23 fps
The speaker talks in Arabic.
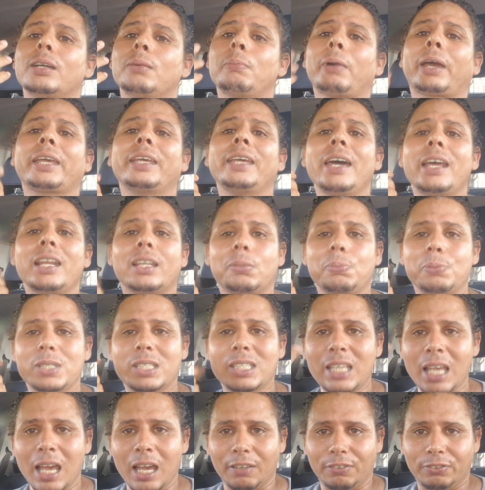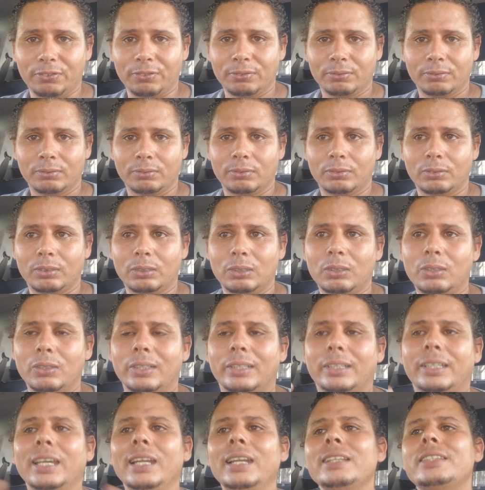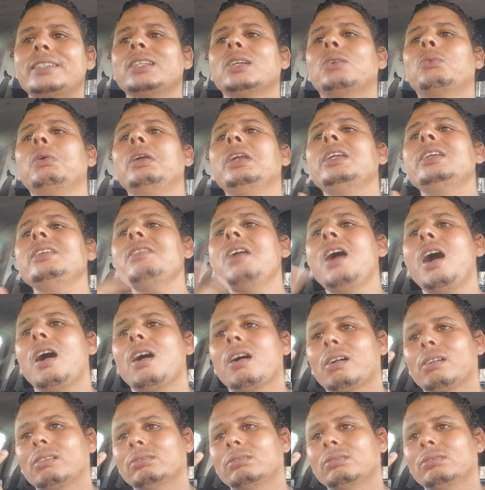مغيرات بزاف كاين اللي تيقول لي